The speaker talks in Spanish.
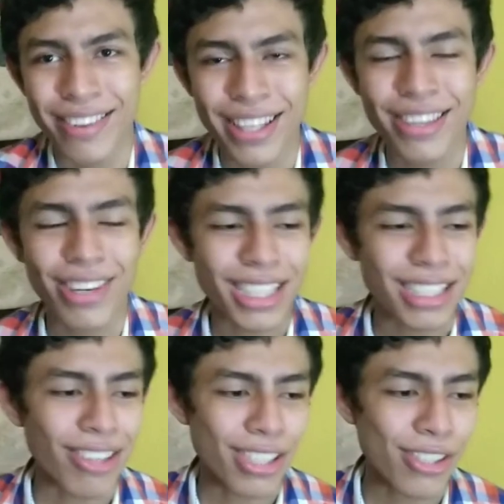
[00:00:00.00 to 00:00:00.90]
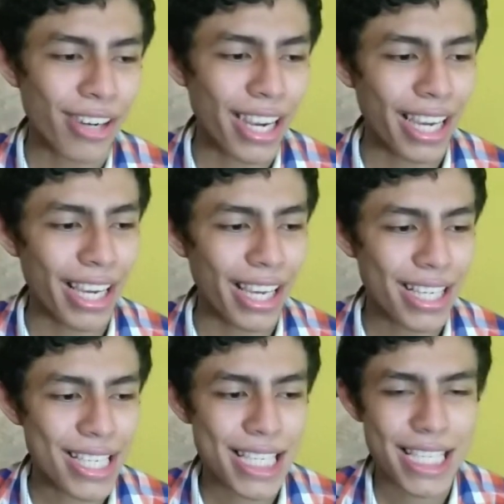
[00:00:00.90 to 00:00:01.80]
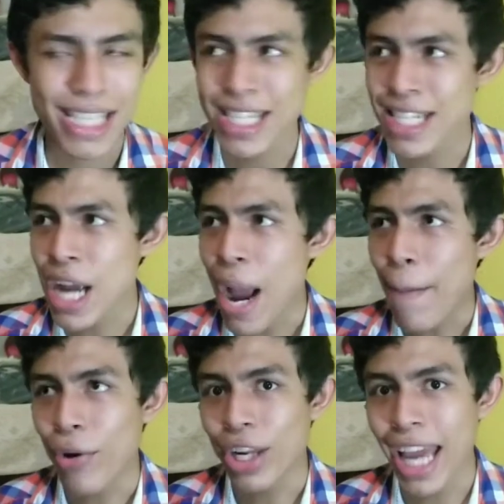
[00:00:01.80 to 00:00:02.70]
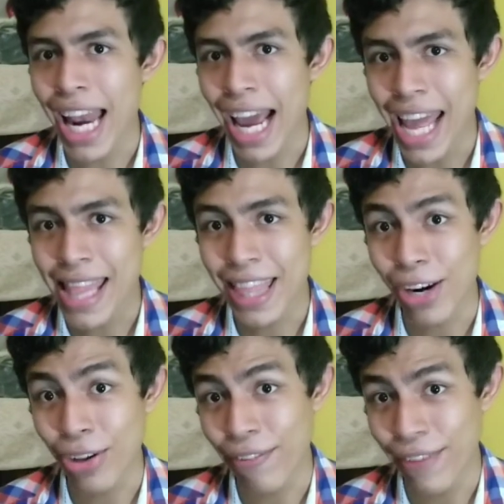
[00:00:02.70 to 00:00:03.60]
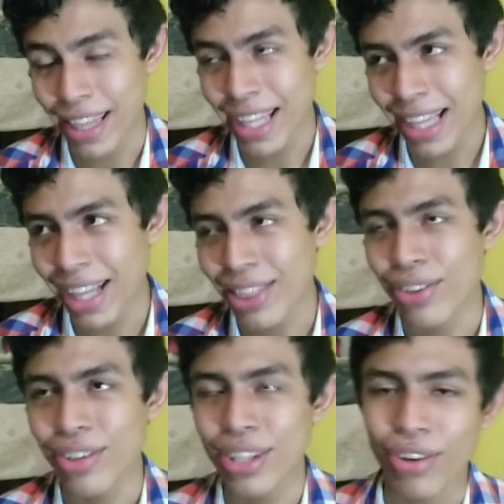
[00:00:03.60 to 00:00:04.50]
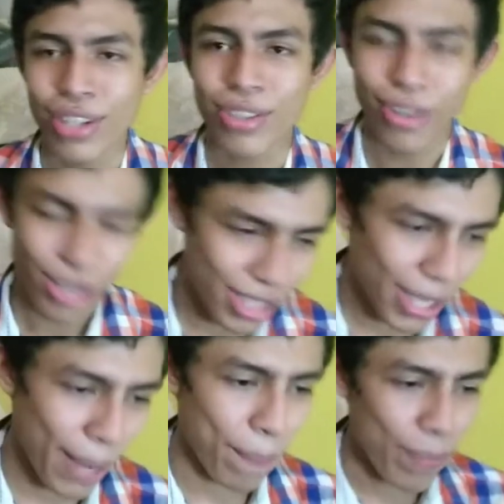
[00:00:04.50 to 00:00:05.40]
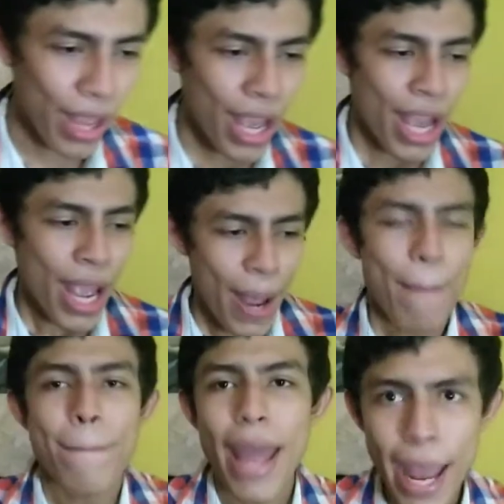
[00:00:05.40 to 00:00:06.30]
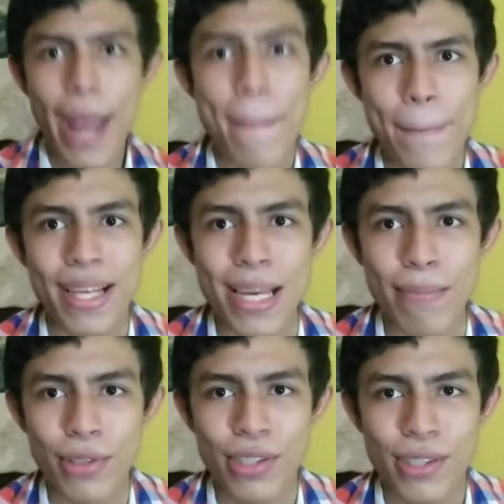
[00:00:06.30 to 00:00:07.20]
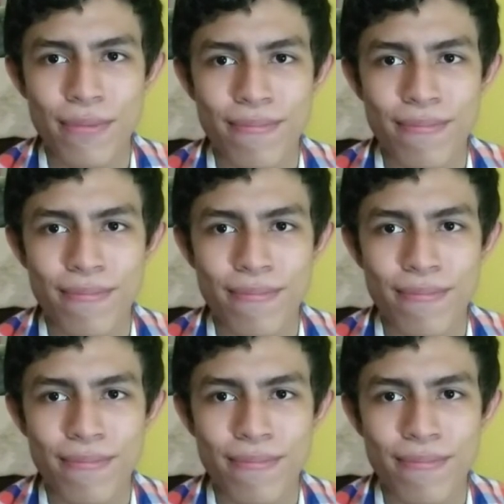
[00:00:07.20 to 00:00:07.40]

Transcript: De toda la situación, que es por qué la gente lo defiende tanto y todo eso, ¿no? Así que empecemos.